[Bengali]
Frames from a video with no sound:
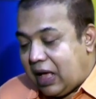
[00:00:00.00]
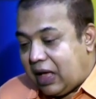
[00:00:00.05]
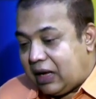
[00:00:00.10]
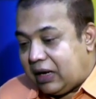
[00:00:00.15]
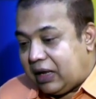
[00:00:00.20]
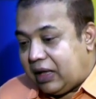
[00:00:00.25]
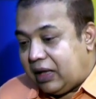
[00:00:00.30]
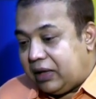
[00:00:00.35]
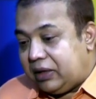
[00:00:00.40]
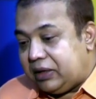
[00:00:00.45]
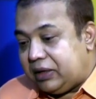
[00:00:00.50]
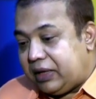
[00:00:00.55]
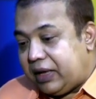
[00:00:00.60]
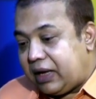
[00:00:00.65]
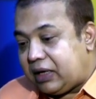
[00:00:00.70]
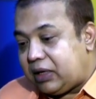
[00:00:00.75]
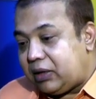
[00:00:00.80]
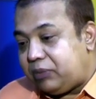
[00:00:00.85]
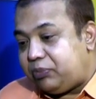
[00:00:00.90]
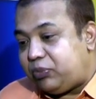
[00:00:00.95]
আর
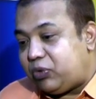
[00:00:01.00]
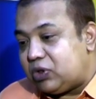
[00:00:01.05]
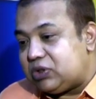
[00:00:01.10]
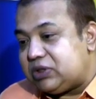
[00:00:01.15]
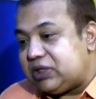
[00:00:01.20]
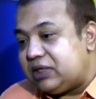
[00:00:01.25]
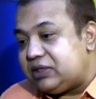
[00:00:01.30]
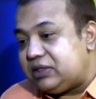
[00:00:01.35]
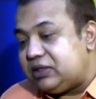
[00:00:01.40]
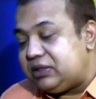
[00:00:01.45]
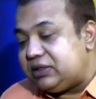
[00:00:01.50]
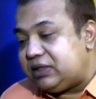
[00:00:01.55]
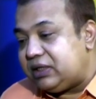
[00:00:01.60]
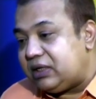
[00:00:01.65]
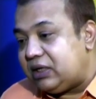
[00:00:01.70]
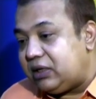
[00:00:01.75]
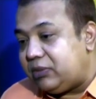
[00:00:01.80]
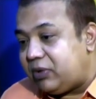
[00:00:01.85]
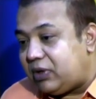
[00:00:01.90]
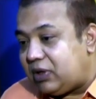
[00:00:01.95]
একটা পর্যায়ে আছে
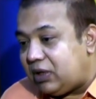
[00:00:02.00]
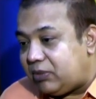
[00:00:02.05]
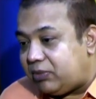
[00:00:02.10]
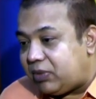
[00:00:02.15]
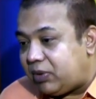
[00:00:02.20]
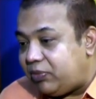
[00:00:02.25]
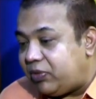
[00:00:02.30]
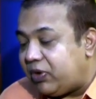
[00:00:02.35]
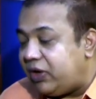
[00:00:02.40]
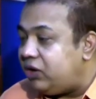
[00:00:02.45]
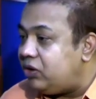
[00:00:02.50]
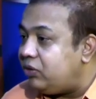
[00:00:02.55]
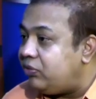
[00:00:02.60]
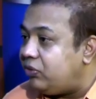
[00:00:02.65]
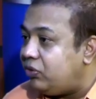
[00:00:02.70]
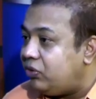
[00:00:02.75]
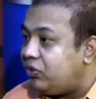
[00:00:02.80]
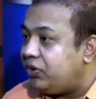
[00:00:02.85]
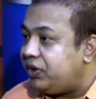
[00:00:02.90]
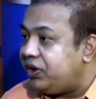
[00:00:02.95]
যেখানে বলা হয় আমরা পয়েন্ট অফ
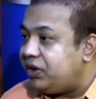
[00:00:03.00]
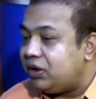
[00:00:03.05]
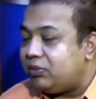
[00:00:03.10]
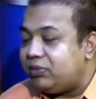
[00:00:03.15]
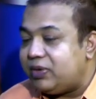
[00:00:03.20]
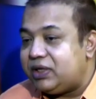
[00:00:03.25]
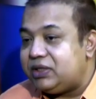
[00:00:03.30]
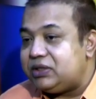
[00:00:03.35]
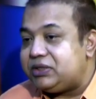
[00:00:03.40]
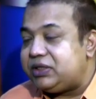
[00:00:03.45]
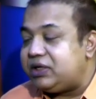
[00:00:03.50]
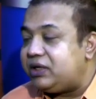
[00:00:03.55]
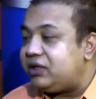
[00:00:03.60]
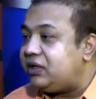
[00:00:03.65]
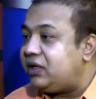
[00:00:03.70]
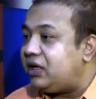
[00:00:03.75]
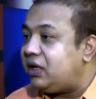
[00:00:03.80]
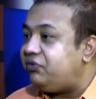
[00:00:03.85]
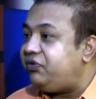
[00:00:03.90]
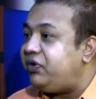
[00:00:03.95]
নো রিটার্ন মানে সেখান
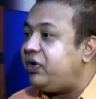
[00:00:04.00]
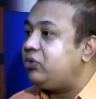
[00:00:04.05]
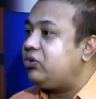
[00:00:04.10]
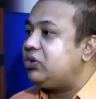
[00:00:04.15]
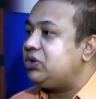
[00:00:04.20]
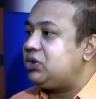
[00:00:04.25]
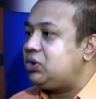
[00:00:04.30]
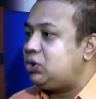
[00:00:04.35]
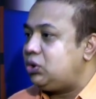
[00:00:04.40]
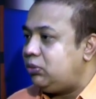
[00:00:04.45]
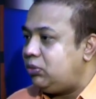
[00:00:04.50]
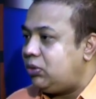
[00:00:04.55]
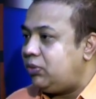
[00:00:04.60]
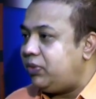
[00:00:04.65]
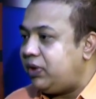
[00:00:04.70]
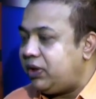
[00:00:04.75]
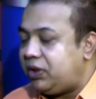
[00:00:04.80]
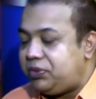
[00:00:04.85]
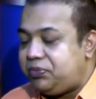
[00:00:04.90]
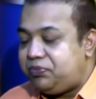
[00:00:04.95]
থেকে আর ফেরত আসা সম্ভব
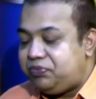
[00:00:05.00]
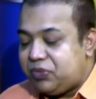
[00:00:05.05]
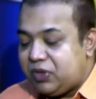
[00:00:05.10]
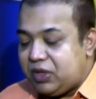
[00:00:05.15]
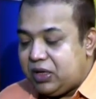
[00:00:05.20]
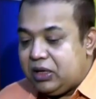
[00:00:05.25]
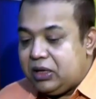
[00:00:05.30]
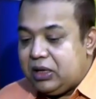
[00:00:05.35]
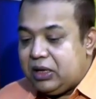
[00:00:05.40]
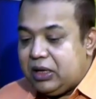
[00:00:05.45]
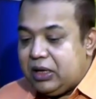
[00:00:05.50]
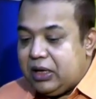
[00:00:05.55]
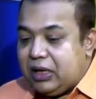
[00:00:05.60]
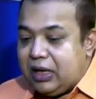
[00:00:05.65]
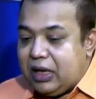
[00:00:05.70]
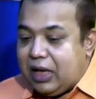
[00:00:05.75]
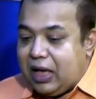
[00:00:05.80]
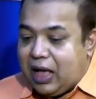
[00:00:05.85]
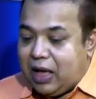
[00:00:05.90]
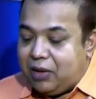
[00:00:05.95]
না
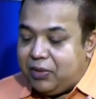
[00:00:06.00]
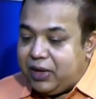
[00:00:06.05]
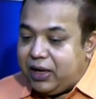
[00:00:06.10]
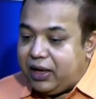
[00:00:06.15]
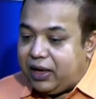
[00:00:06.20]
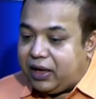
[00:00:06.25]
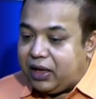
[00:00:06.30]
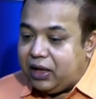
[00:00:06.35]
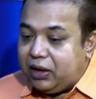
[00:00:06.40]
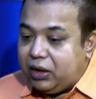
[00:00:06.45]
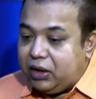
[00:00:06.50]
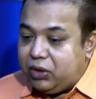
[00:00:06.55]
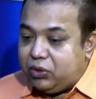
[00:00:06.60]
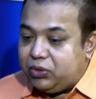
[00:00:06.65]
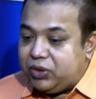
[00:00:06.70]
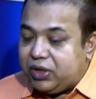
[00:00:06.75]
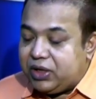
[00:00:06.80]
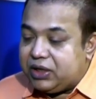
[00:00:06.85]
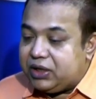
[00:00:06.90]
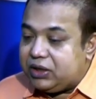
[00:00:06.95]
আমরা আগে
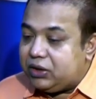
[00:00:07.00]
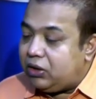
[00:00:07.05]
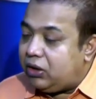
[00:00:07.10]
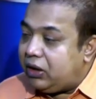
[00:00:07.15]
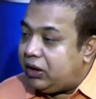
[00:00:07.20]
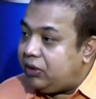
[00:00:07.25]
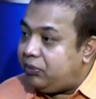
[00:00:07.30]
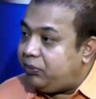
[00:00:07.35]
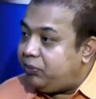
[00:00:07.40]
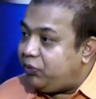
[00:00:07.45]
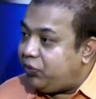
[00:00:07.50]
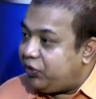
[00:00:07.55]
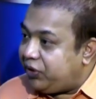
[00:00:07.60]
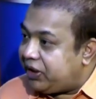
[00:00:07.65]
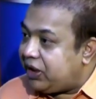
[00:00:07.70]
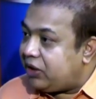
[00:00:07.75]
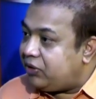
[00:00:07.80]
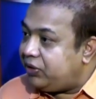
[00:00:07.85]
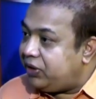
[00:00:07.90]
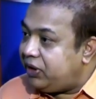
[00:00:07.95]
রুগীকে
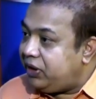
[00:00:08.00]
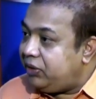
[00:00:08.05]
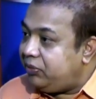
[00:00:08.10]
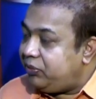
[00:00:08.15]
পরীক্ষা করি